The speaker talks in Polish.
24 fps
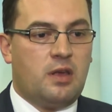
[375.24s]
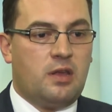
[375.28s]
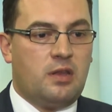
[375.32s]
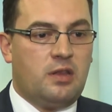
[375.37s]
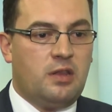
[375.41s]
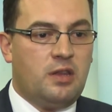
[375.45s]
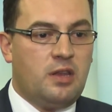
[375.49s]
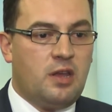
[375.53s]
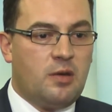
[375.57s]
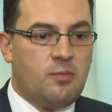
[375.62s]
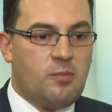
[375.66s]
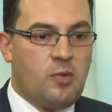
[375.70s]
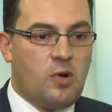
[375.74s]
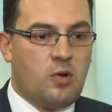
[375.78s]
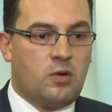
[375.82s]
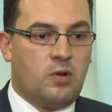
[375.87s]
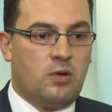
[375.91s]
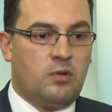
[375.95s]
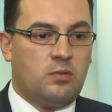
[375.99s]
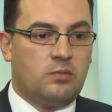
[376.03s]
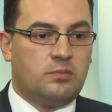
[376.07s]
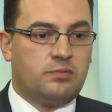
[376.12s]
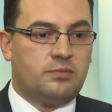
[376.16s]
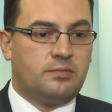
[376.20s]
Nie
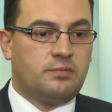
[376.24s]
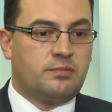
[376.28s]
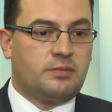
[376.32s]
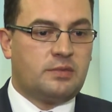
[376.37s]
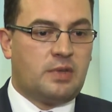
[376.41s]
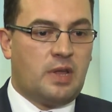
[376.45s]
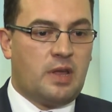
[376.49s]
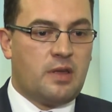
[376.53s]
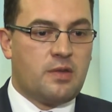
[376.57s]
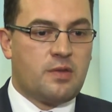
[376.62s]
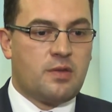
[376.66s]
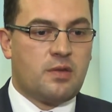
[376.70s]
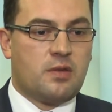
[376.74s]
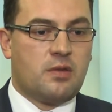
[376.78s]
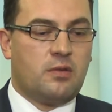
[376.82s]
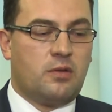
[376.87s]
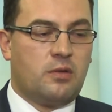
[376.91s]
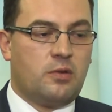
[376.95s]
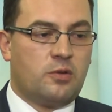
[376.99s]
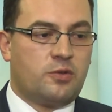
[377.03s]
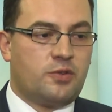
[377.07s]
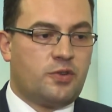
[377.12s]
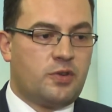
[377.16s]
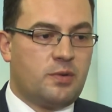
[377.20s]
mogą też
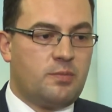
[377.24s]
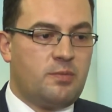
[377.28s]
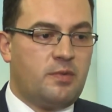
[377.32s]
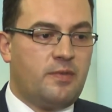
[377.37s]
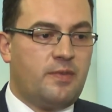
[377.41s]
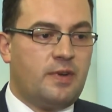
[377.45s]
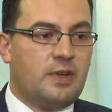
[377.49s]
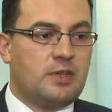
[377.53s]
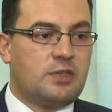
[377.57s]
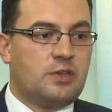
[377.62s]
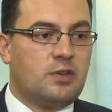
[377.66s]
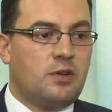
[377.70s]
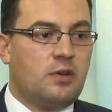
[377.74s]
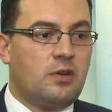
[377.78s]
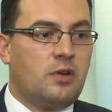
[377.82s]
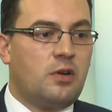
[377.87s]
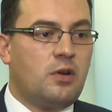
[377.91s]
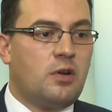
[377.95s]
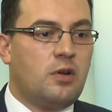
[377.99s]
otrzymywać